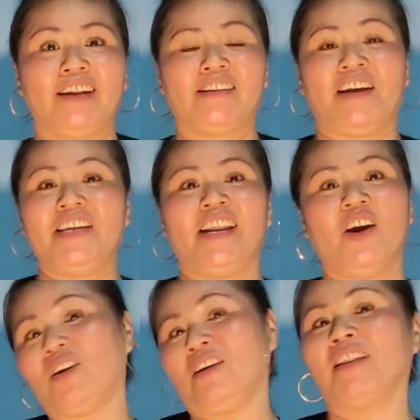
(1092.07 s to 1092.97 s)
Tự vì
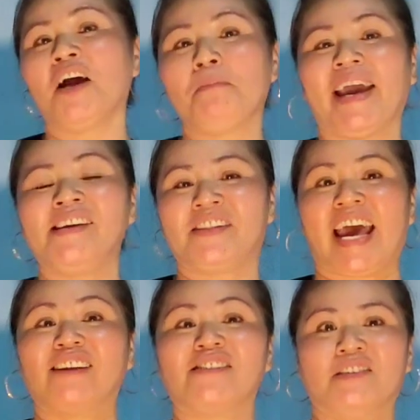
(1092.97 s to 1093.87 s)
nó tới máy người
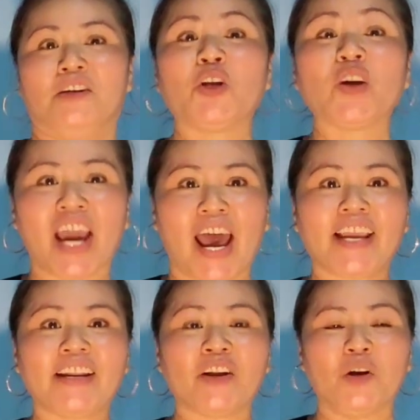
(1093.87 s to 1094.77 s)
ta, nó sửa, nó
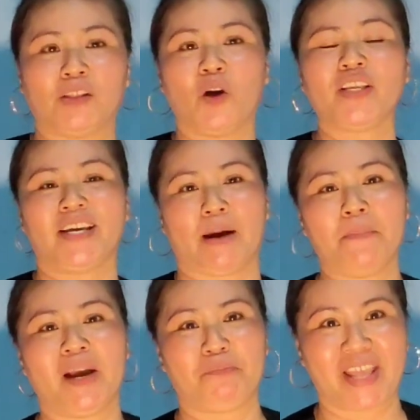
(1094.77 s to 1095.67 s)
kể, nó nói hồi tối chị Cẩm
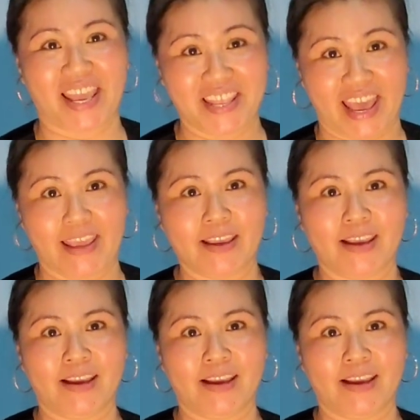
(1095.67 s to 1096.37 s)
gặp vậy.